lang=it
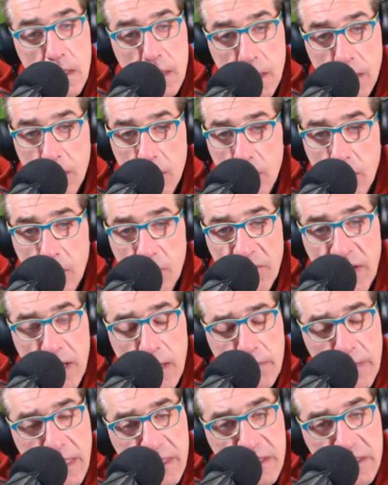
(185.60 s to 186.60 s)
io
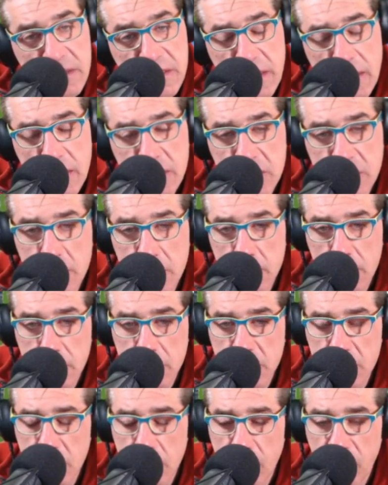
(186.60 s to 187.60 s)
veramente sera sono,
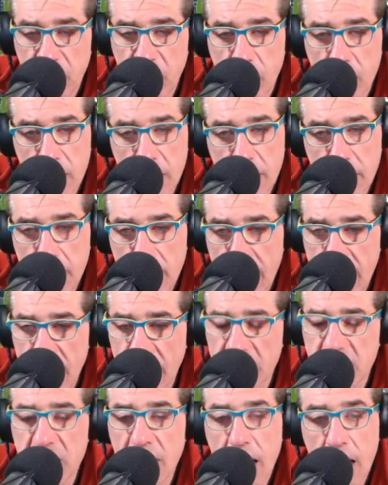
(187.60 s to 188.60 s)
sono, fuori di
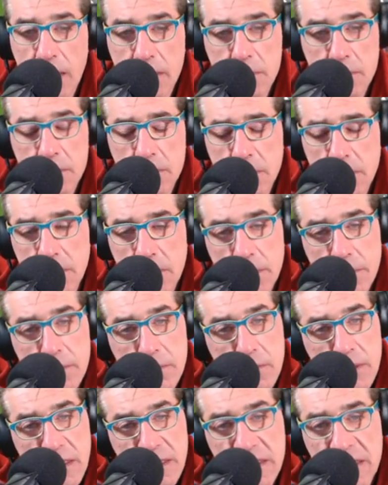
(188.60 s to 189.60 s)
me, cioè non,
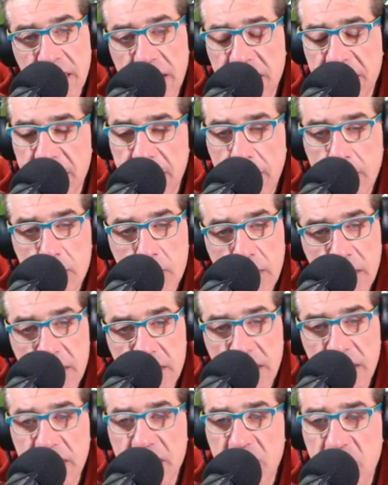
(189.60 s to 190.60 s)
non, esiste, non
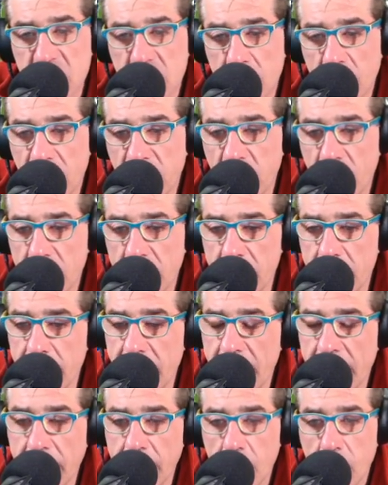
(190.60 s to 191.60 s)
esiste, sono fuori di
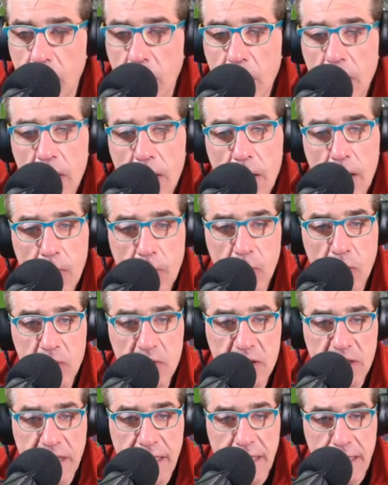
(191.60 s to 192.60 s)
me. Io
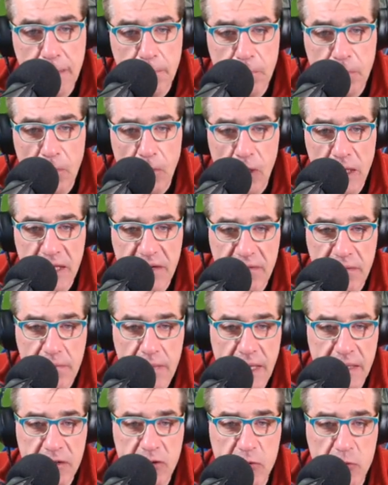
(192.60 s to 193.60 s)
continui poi deve
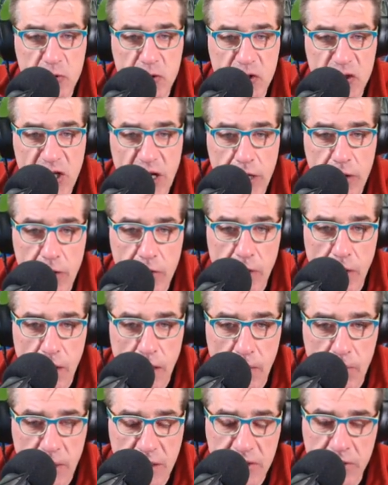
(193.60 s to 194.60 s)
mettere un cielo, no?
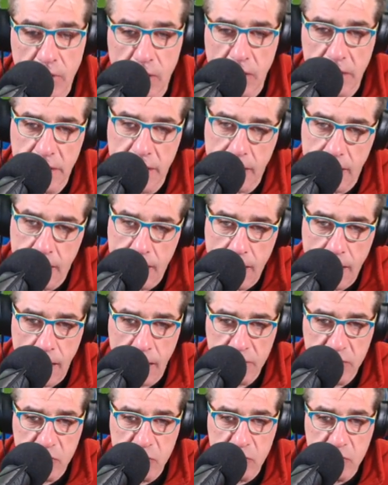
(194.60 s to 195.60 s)
La Madonna
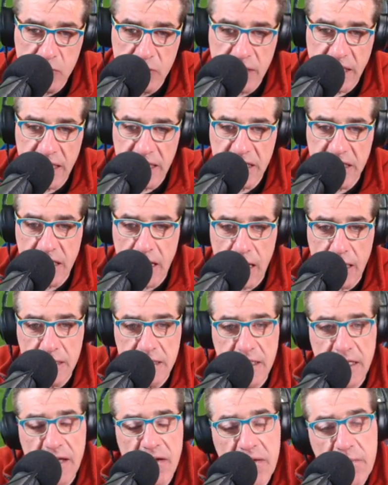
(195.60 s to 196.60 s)
a tutti i
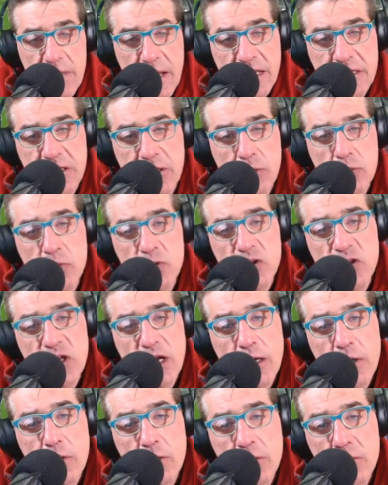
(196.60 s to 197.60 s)
santi deve mettere un
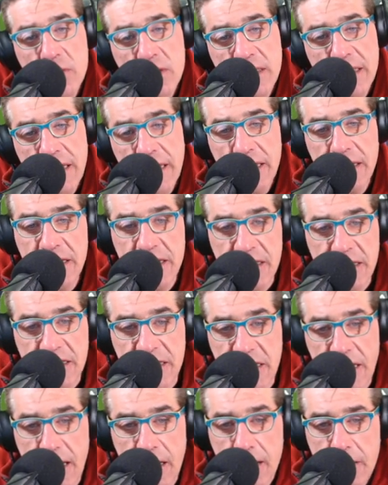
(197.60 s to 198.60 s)
cielo continui
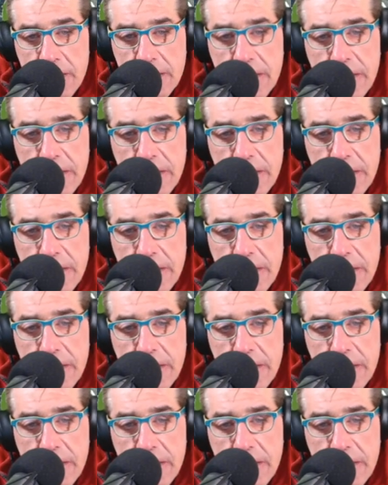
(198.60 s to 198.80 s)
stasera